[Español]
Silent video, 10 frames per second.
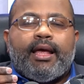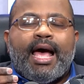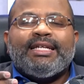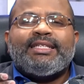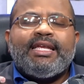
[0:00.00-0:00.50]

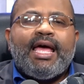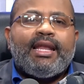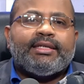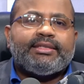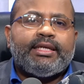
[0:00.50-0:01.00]
hay
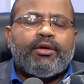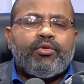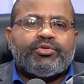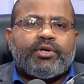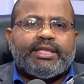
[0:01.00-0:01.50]
señales
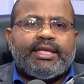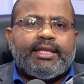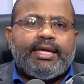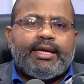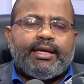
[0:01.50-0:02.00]
incluso que te
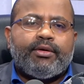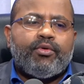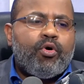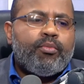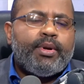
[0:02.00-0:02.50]
indican que
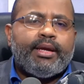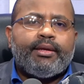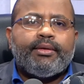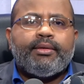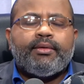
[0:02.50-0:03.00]
un hombre,
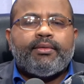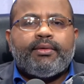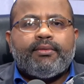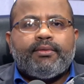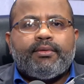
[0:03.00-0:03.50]

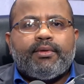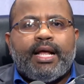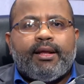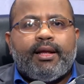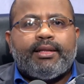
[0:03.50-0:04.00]

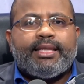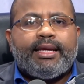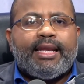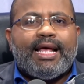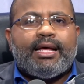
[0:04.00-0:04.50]
antes
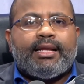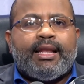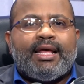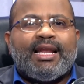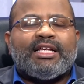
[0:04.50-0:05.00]
que la,
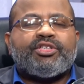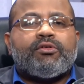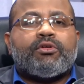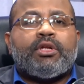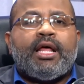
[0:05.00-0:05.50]
la,
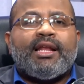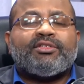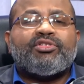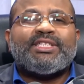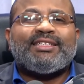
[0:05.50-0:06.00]
la
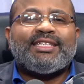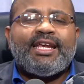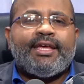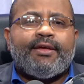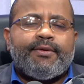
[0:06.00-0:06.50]
relación sea
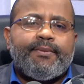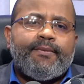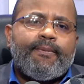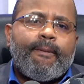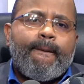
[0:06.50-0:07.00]
seria,
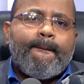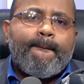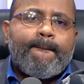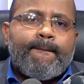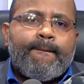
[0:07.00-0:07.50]

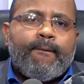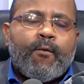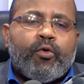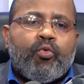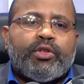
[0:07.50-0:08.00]

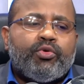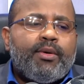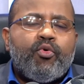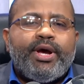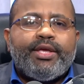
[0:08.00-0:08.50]
cuando una
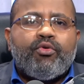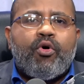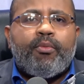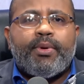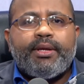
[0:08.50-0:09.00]
mujer y un
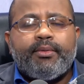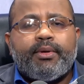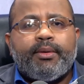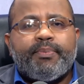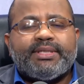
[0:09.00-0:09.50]
hombre
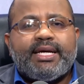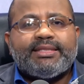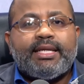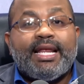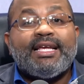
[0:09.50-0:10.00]
empiezan a
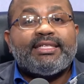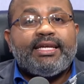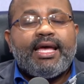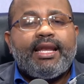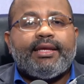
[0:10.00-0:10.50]
salir, hay
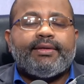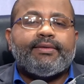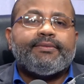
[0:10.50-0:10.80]
señales